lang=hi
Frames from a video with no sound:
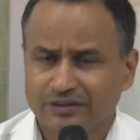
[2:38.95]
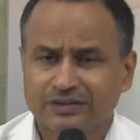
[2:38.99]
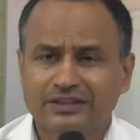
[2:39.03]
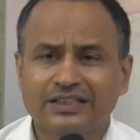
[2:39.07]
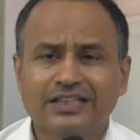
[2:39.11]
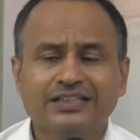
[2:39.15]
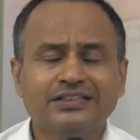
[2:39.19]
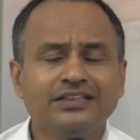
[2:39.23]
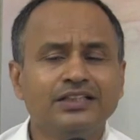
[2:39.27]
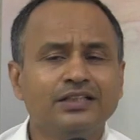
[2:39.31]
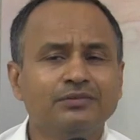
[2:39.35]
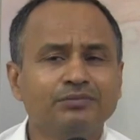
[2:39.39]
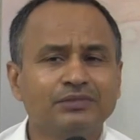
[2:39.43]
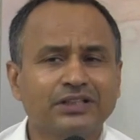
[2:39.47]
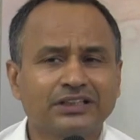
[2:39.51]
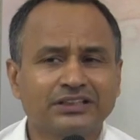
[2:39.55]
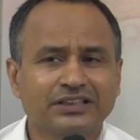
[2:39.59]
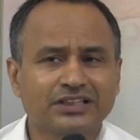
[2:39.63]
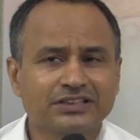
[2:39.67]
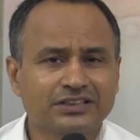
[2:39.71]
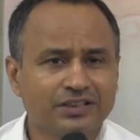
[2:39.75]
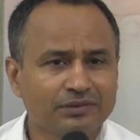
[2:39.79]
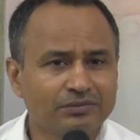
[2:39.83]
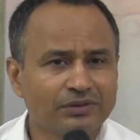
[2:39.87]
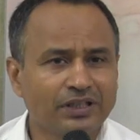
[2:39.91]
जैसे हम
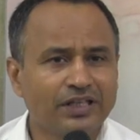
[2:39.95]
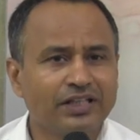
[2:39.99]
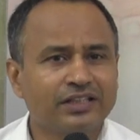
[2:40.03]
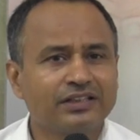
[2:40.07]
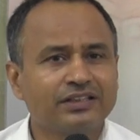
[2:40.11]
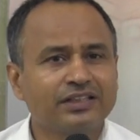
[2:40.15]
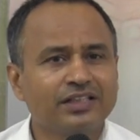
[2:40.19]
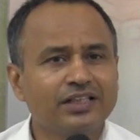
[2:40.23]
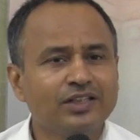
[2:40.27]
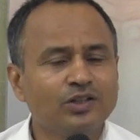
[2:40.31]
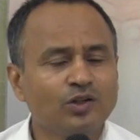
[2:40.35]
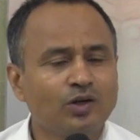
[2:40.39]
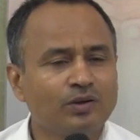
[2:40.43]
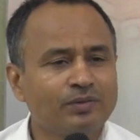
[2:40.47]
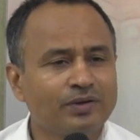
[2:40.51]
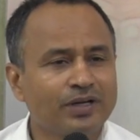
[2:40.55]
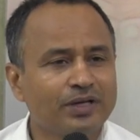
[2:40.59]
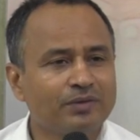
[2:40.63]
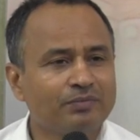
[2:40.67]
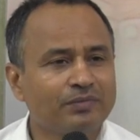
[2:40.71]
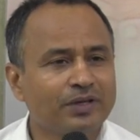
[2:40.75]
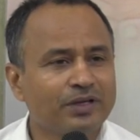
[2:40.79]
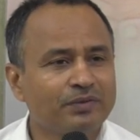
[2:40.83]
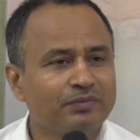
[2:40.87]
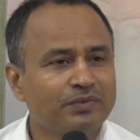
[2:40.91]
नशा शब्द लेते हैं तो
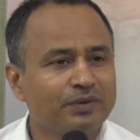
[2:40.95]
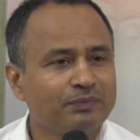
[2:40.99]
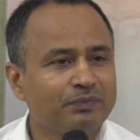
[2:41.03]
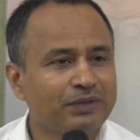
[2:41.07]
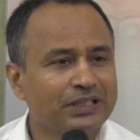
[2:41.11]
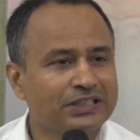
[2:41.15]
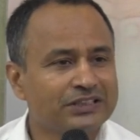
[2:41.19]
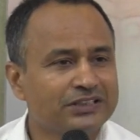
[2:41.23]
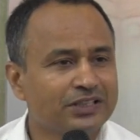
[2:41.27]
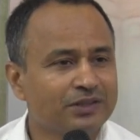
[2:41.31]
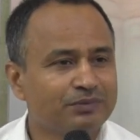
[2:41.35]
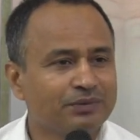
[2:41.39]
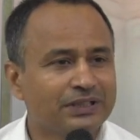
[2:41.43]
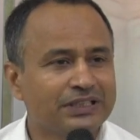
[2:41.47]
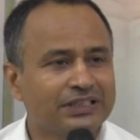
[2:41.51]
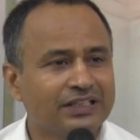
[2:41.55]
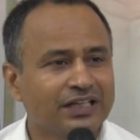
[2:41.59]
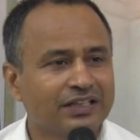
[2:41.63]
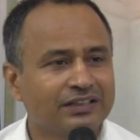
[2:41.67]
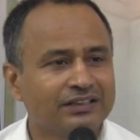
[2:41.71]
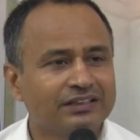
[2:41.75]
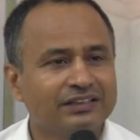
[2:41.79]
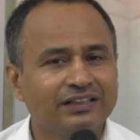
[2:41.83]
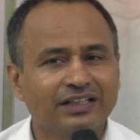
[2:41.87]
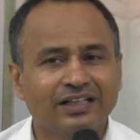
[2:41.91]
हमारे मन में पिक्चर बन
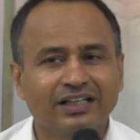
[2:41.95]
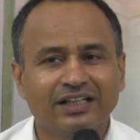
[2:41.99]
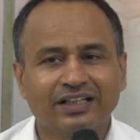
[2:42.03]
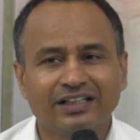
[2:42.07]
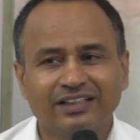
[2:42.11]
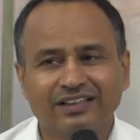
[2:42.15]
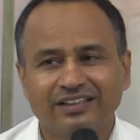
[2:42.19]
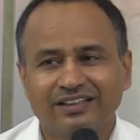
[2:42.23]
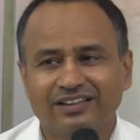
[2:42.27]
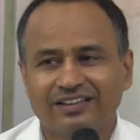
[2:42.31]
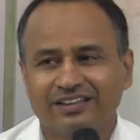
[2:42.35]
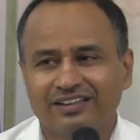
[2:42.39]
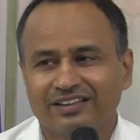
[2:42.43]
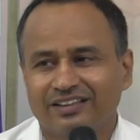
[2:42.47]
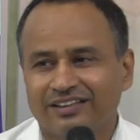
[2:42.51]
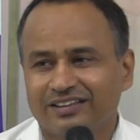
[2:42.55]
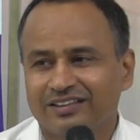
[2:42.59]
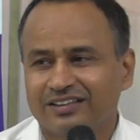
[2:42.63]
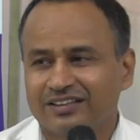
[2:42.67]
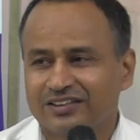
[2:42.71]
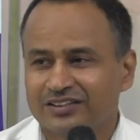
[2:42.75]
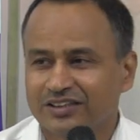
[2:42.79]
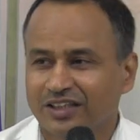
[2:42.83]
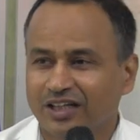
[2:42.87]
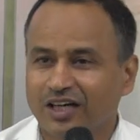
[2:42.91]
जाती है
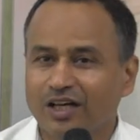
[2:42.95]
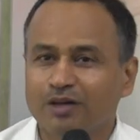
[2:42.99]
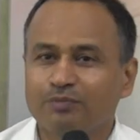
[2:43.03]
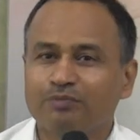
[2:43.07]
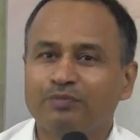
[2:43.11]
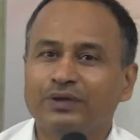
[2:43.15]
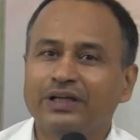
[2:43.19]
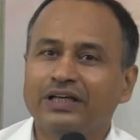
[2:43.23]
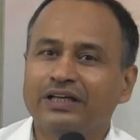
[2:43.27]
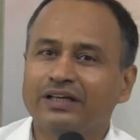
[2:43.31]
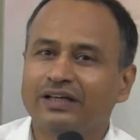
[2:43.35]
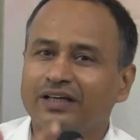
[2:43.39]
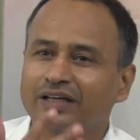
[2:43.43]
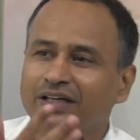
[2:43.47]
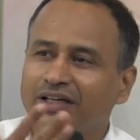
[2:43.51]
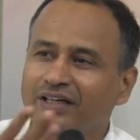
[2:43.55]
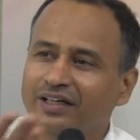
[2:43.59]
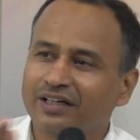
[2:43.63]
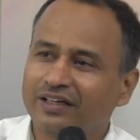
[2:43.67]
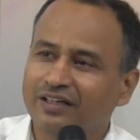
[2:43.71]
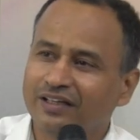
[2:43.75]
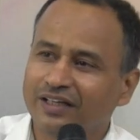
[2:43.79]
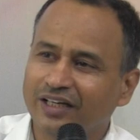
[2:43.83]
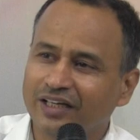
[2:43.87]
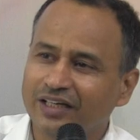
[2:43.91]
शराब पी के
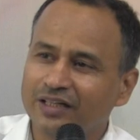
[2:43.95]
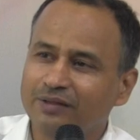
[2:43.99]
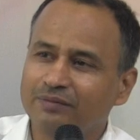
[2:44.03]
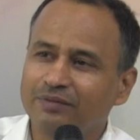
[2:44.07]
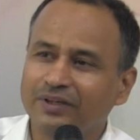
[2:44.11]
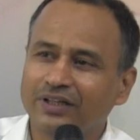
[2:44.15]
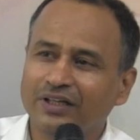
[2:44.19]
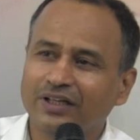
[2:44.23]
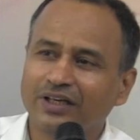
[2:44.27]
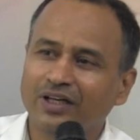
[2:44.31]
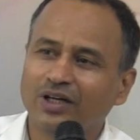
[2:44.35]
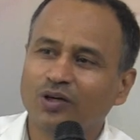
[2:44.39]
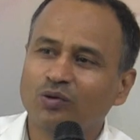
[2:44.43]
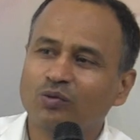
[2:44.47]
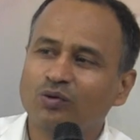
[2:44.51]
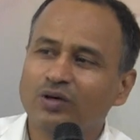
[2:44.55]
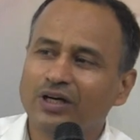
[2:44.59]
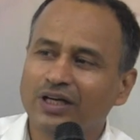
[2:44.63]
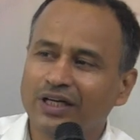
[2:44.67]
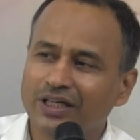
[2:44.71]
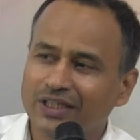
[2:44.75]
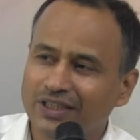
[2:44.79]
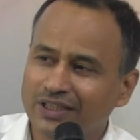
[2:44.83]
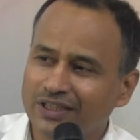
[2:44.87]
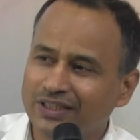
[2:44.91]
नाली में गिरा
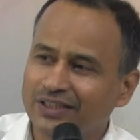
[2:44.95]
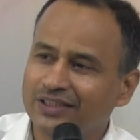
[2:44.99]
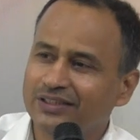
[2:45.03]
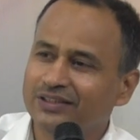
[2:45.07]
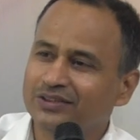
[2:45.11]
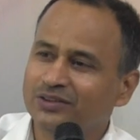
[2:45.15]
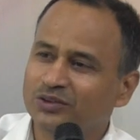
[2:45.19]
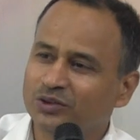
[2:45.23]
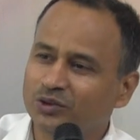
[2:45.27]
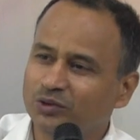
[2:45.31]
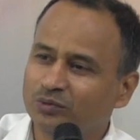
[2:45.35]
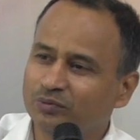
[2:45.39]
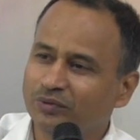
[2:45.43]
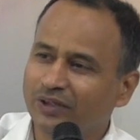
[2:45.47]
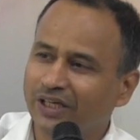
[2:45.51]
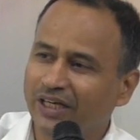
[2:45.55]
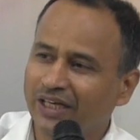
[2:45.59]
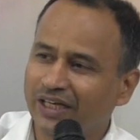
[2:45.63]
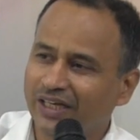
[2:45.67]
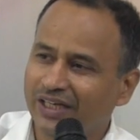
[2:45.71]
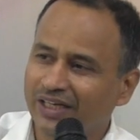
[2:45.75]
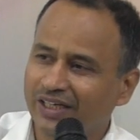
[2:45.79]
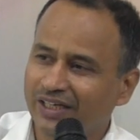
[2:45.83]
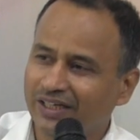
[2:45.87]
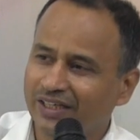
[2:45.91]
हुआ है झूम
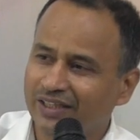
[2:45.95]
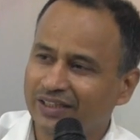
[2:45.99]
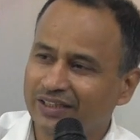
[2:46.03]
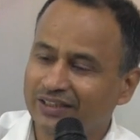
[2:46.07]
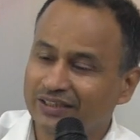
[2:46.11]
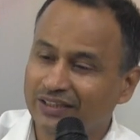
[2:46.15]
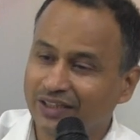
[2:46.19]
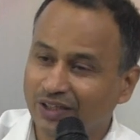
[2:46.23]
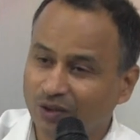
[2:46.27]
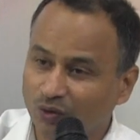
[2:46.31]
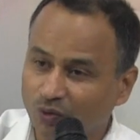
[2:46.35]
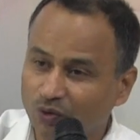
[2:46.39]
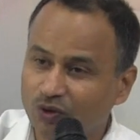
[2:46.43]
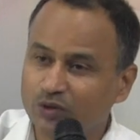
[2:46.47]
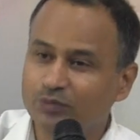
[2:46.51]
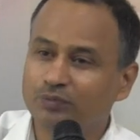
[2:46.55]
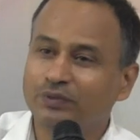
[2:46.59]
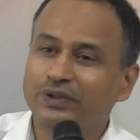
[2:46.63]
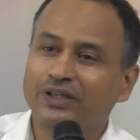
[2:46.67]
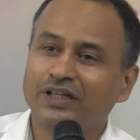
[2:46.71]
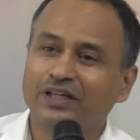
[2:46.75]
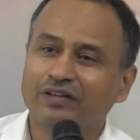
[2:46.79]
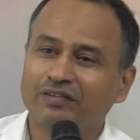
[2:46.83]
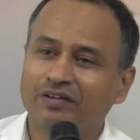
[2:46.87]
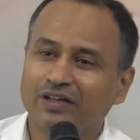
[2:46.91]
रहा है या रोज़
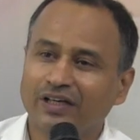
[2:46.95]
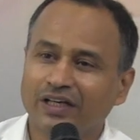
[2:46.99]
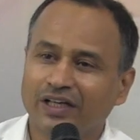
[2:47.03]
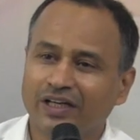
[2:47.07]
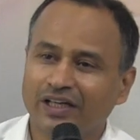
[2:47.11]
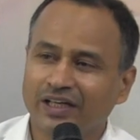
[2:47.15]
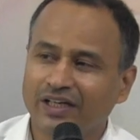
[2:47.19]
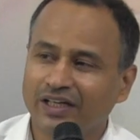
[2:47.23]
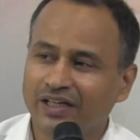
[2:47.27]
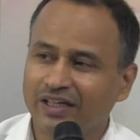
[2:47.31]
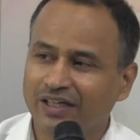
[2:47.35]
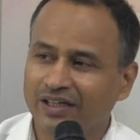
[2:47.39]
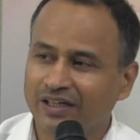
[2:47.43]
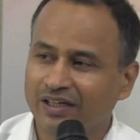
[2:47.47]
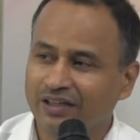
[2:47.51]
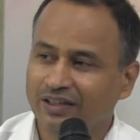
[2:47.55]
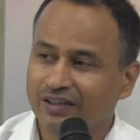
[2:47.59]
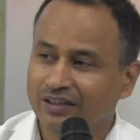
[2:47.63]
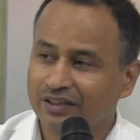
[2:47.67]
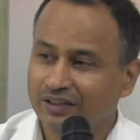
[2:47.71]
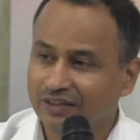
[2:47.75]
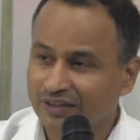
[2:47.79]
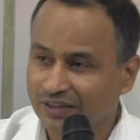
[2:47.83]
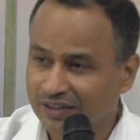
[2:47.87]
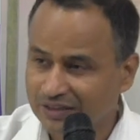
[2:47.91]
पीने वाला है
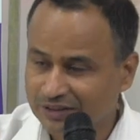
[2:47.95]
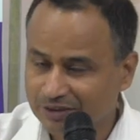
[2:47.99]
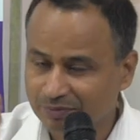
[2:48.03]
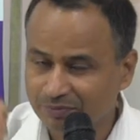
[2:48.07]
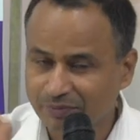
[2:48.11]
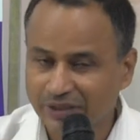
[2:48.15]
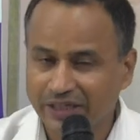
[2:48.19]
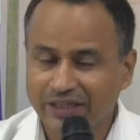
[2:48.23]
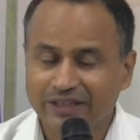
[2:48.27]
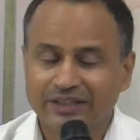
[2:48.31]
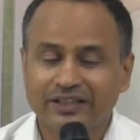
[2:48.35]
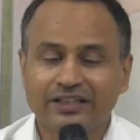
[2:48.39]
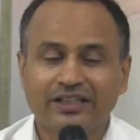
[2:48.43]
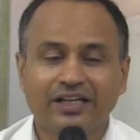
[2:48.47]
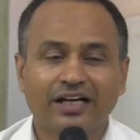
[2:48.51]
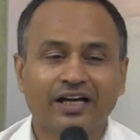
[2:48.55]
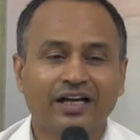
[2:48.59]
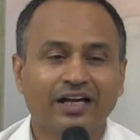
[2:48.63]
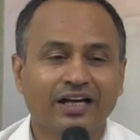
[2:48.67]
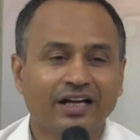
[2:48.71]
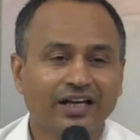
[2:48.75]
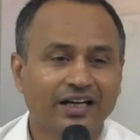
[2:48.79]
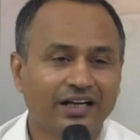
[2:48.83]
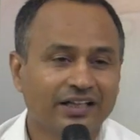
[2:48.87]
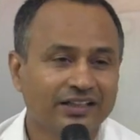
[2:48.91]
या स्मैक किया
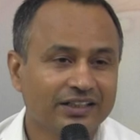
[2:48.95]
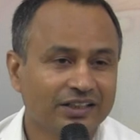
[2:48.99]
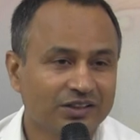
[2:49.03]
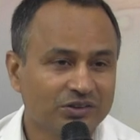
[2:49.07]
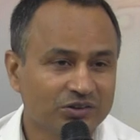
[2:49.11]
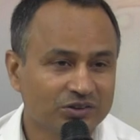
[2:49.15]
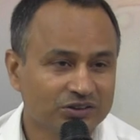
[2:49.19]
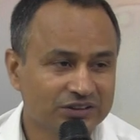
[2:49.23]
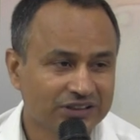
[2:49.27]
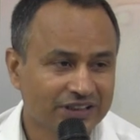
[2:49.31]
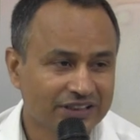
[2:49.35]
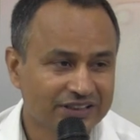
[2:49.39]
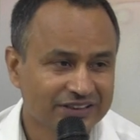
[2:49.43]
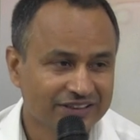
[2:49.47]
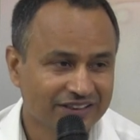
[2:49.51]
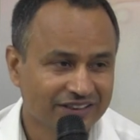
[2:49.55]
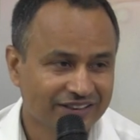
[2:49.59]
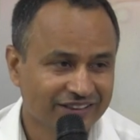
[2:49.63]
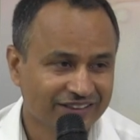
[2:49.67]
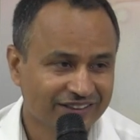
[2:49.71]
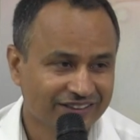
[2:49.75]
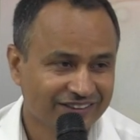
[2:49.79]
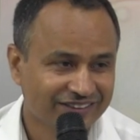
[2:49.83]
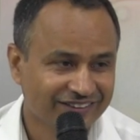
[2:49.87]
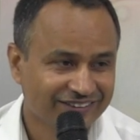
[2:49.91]
है या कुछ ऐसा
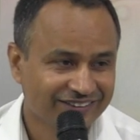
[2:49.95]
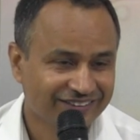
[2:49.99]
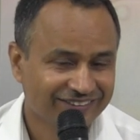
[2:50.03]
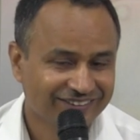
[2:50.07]
है